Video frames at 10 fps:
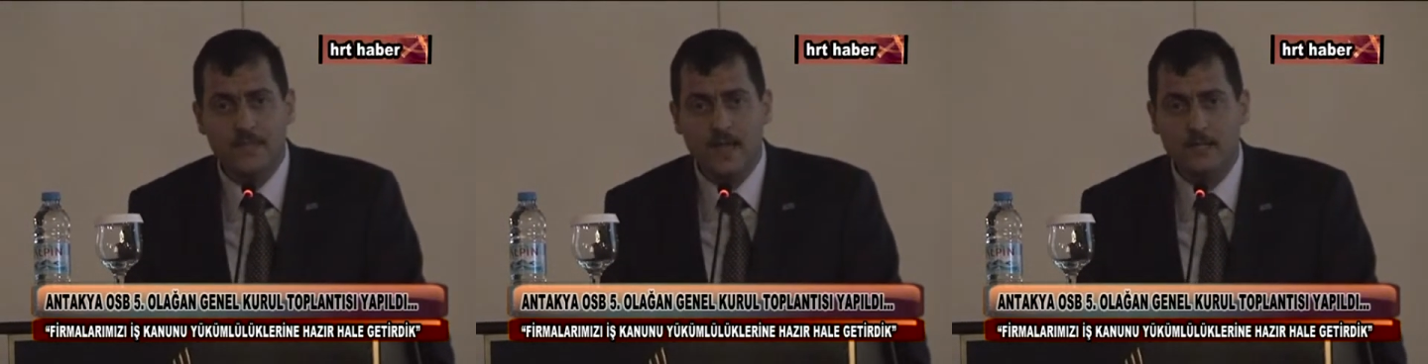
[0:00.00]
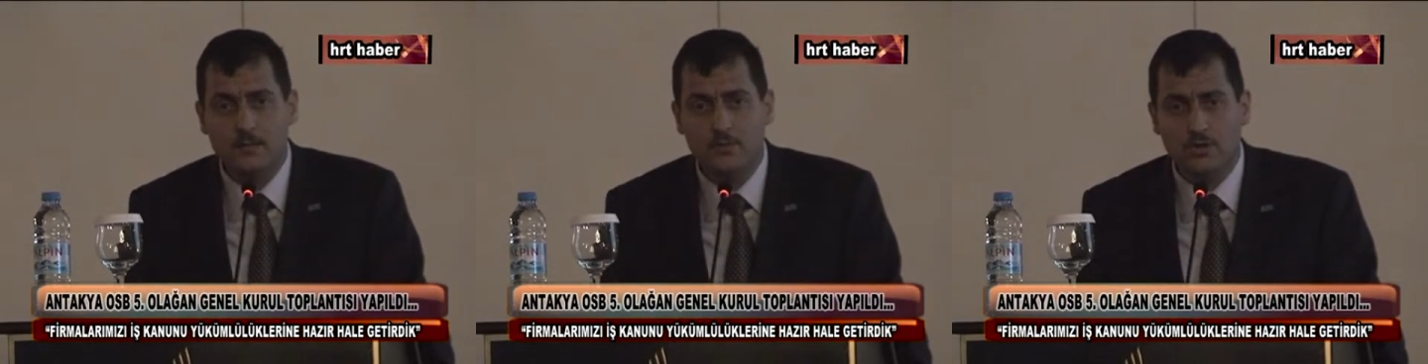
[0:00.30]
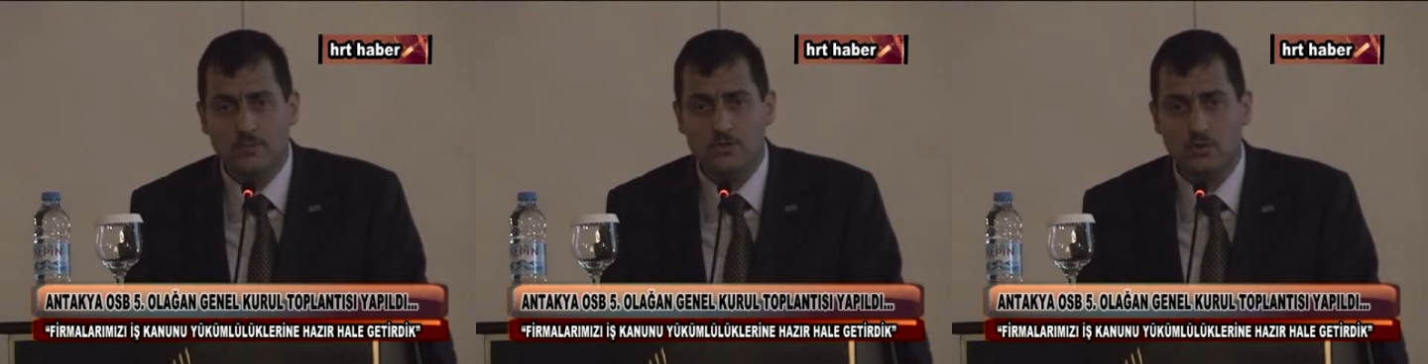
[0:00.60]
kendi
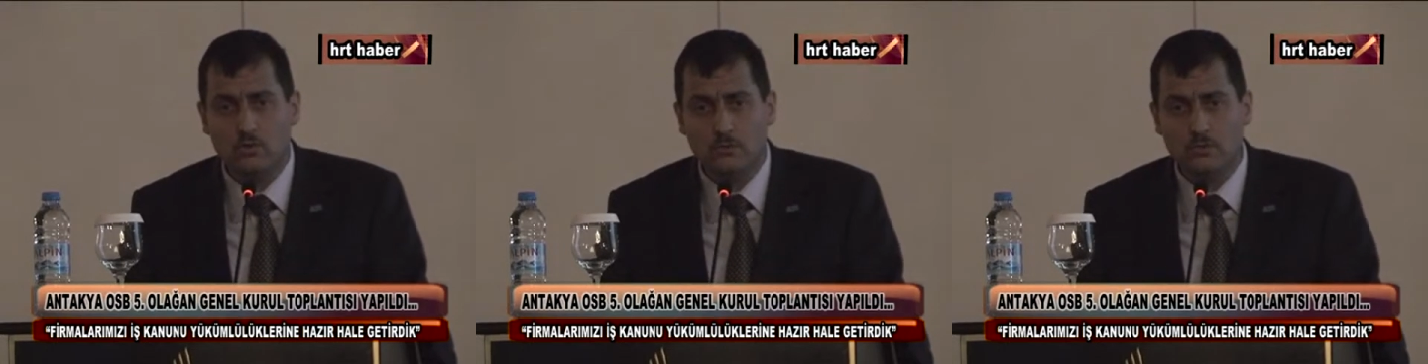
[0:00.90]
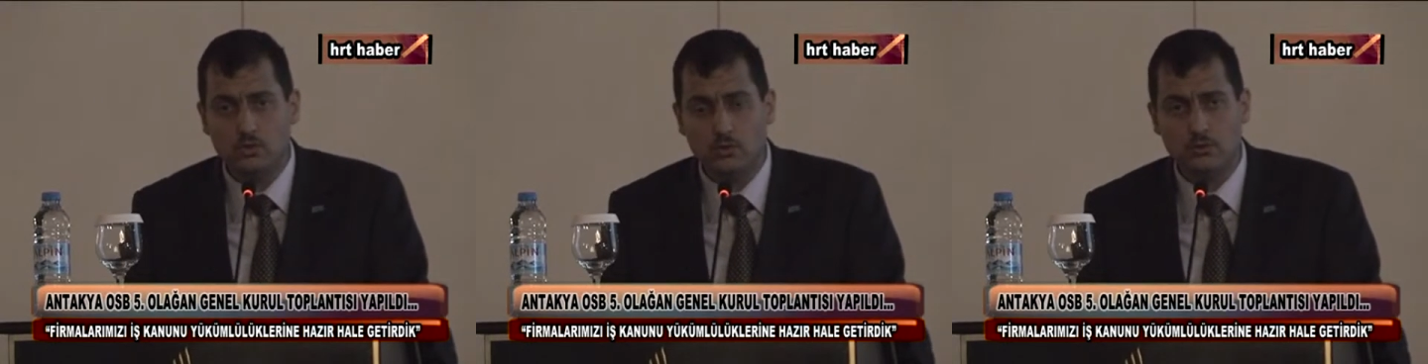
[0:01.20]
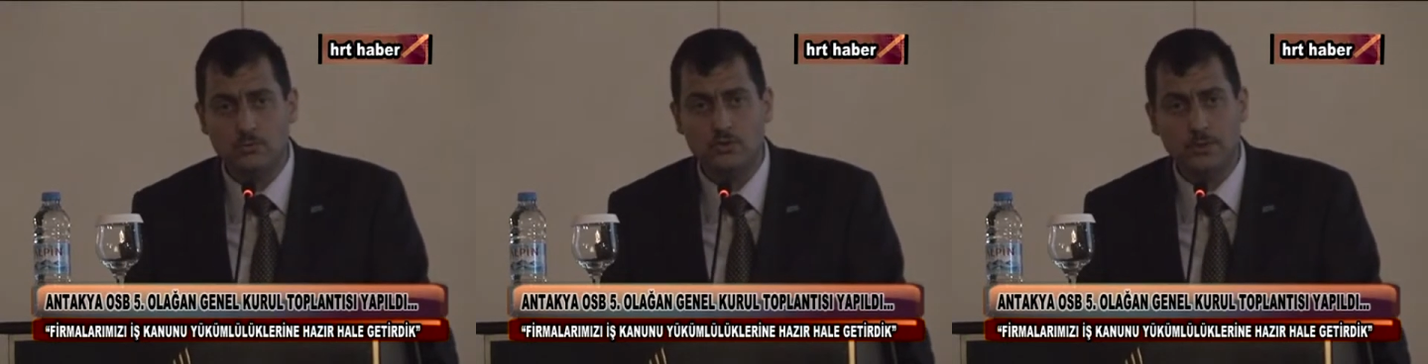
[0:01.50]
bünyemizde kurmuş
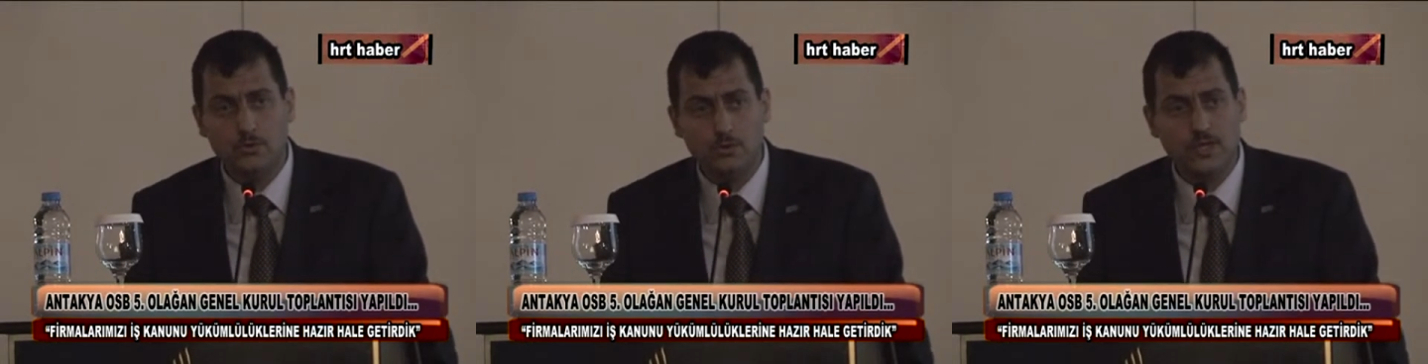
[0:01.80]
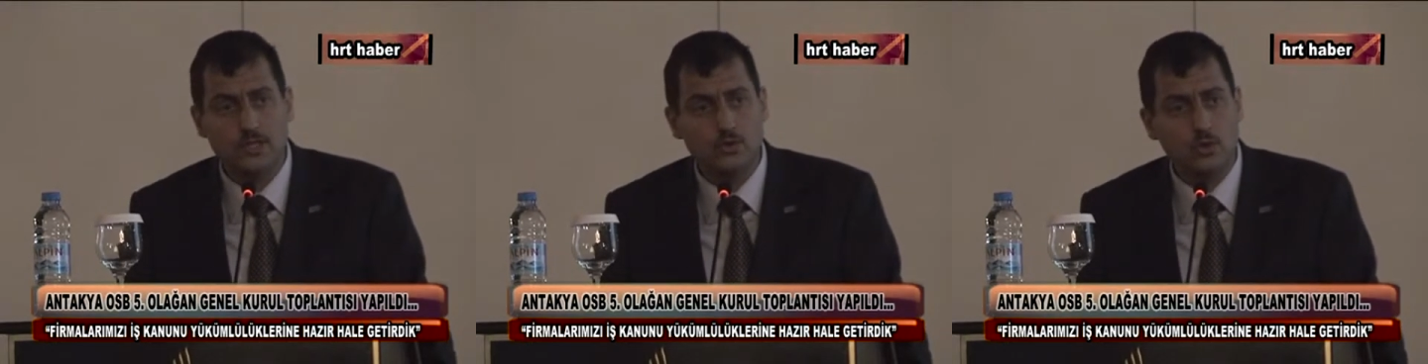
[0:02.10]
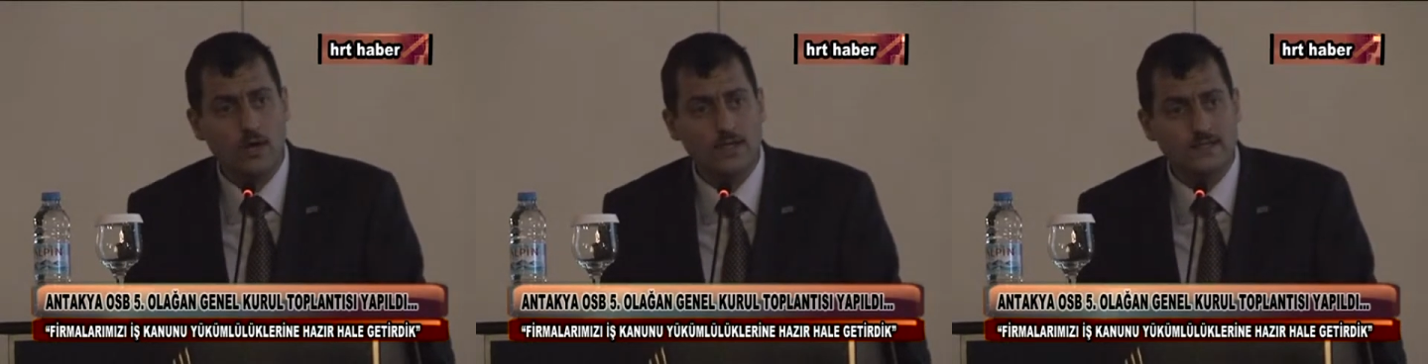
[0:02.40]
olduğumuz ve Türkiye'de
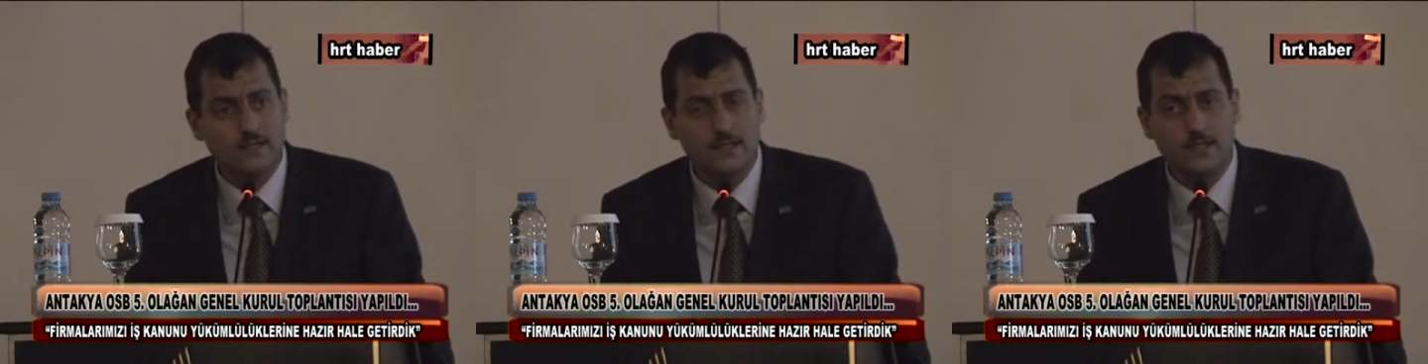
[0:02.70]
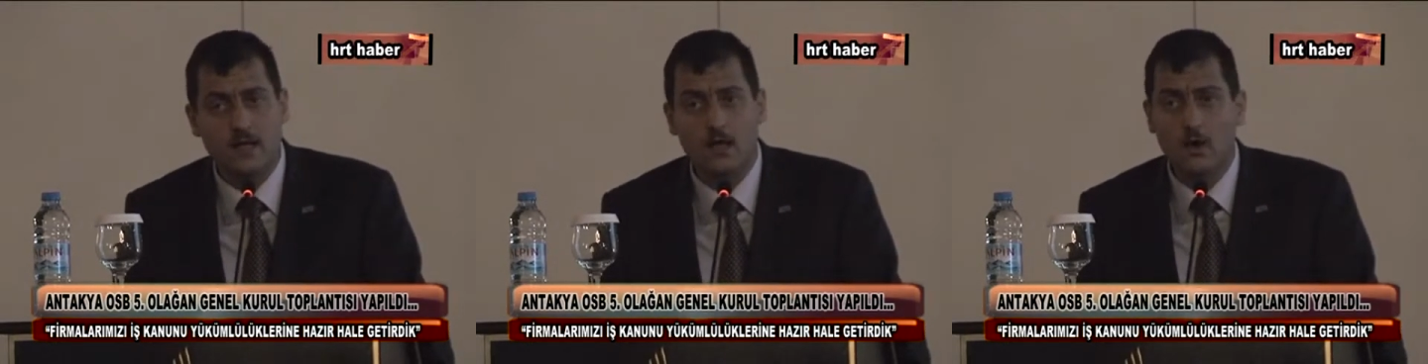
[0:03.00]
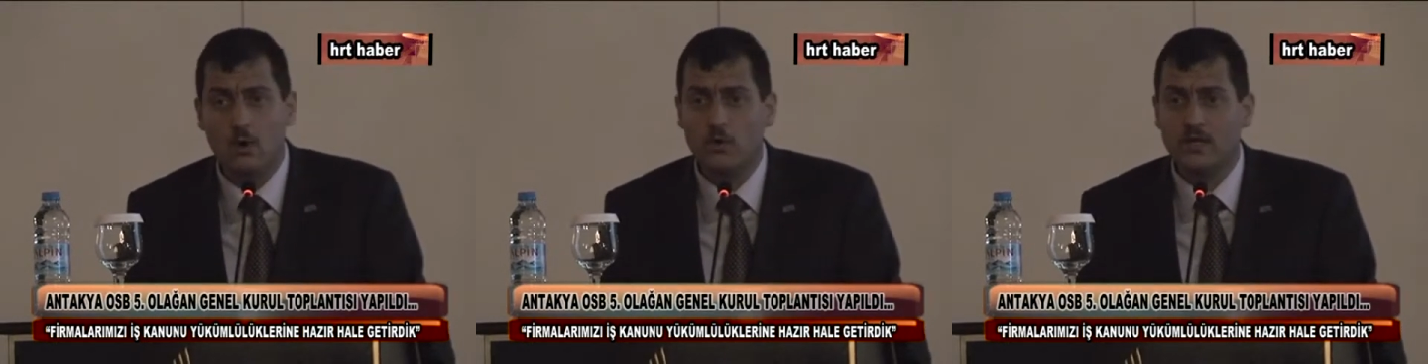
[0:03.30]
çok az
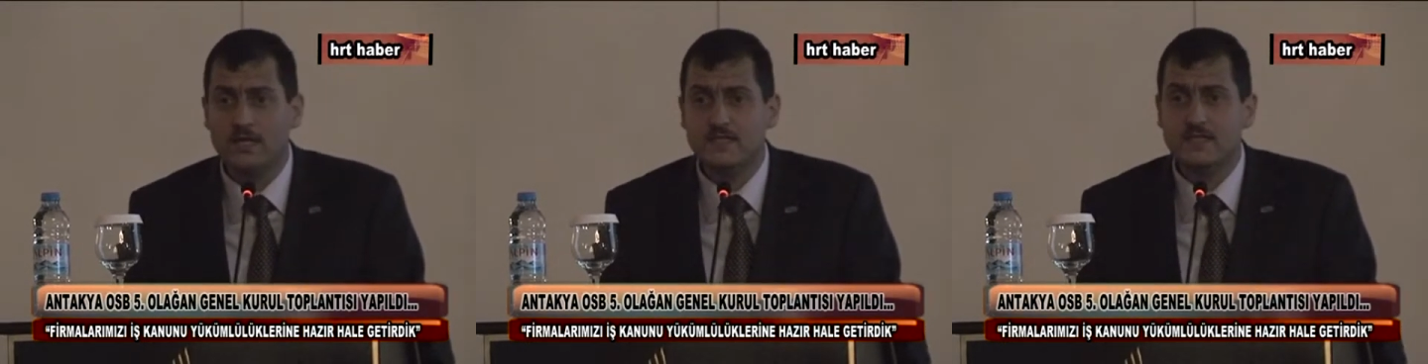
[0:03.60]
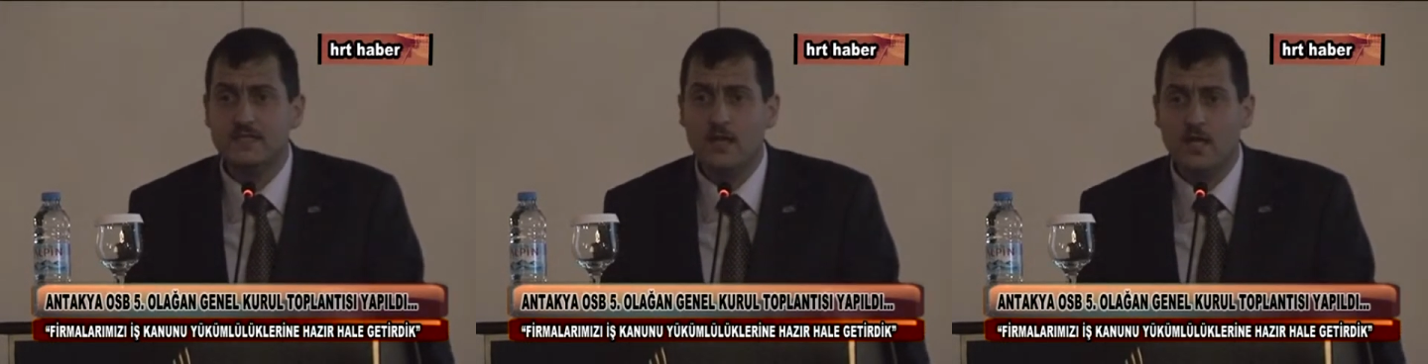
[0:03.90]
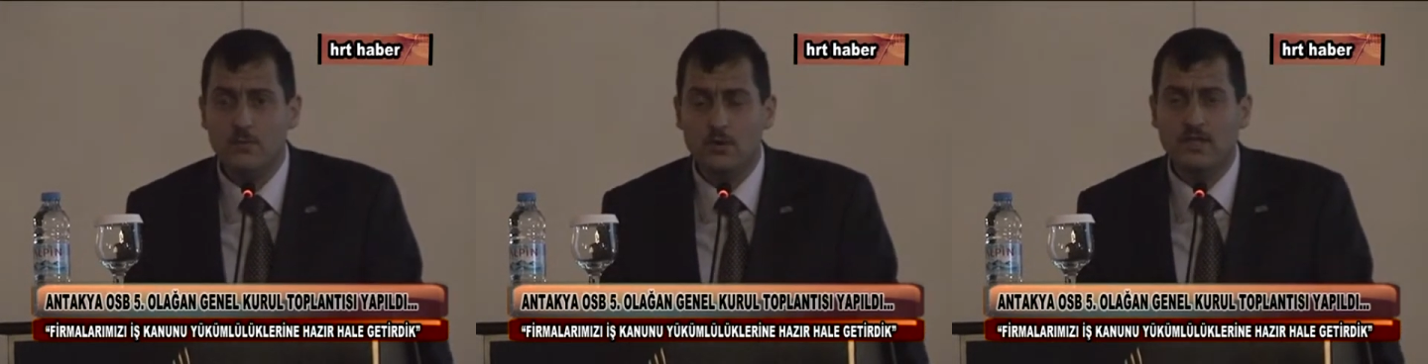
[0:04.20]
sayıda organize
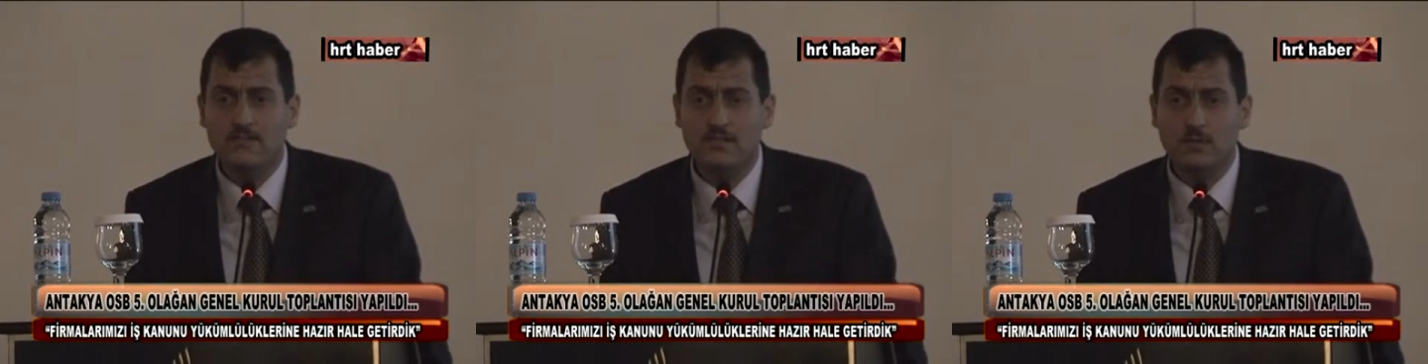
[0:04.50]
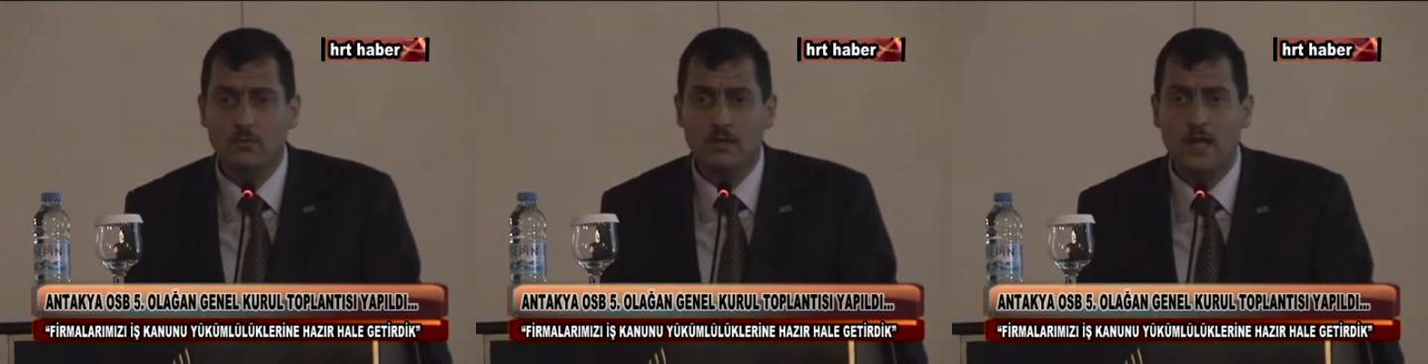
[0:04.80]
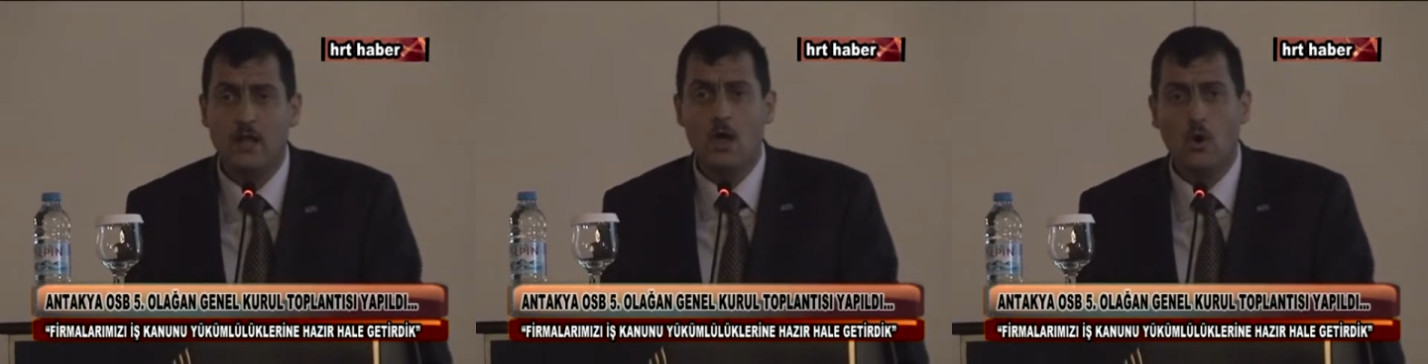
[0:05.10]
sanayi bölgesinde bulunan